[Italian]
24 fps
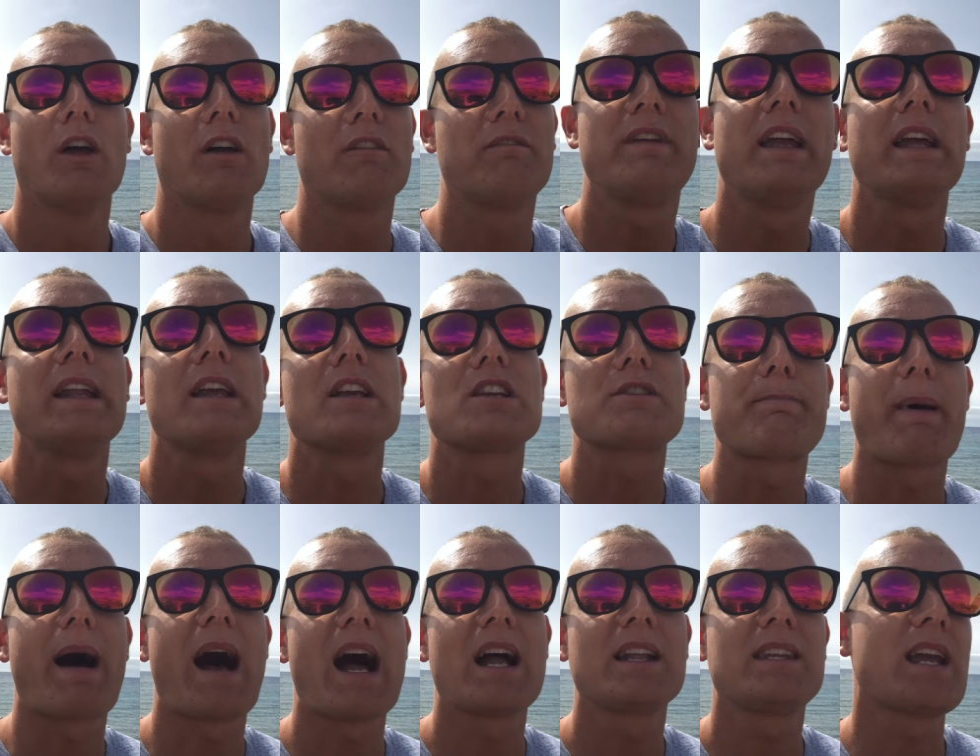viene in
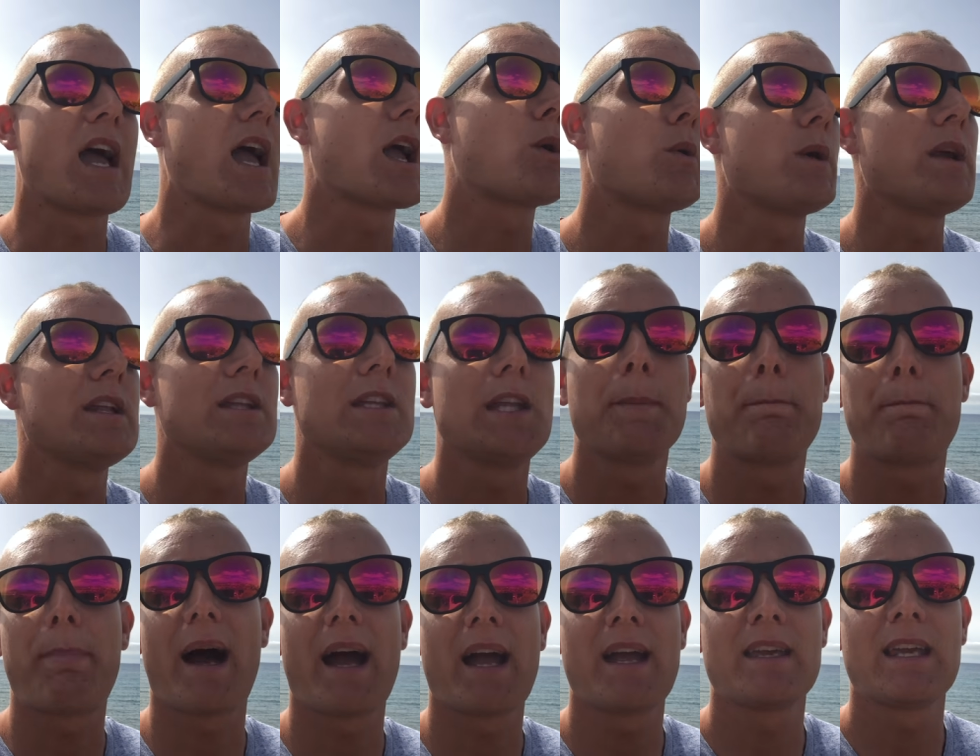Spagna e quindi
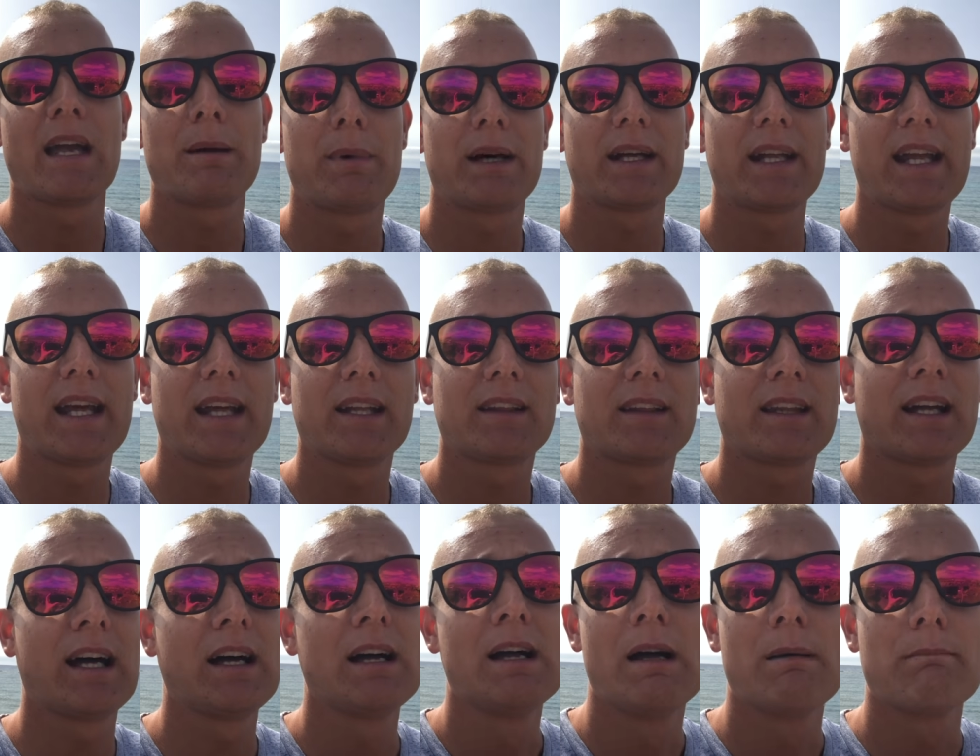paella
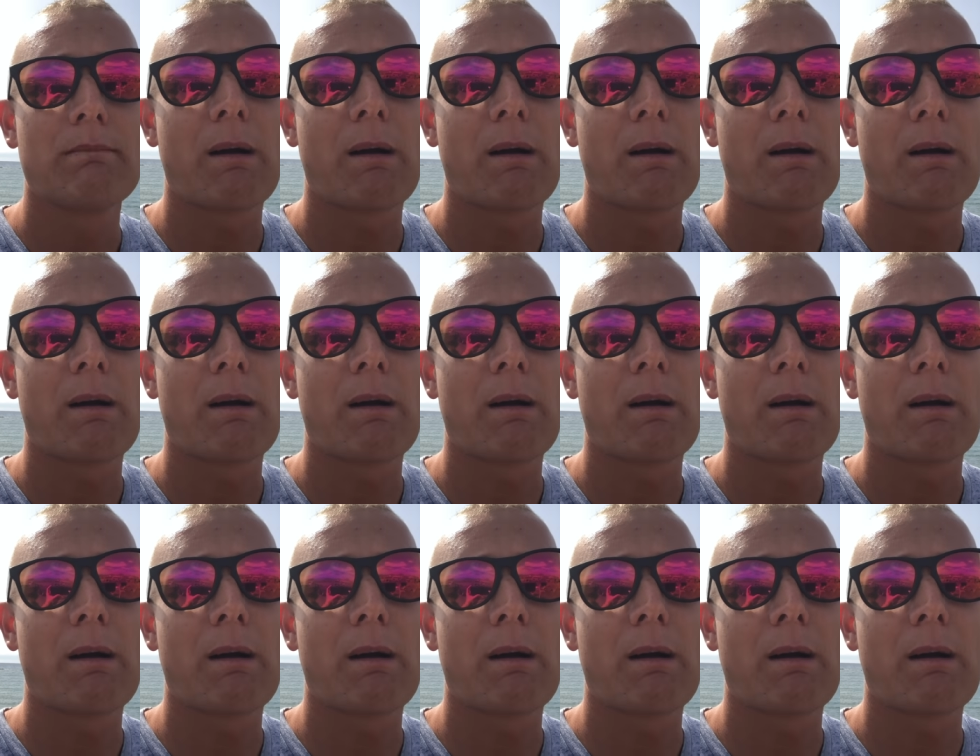manetta,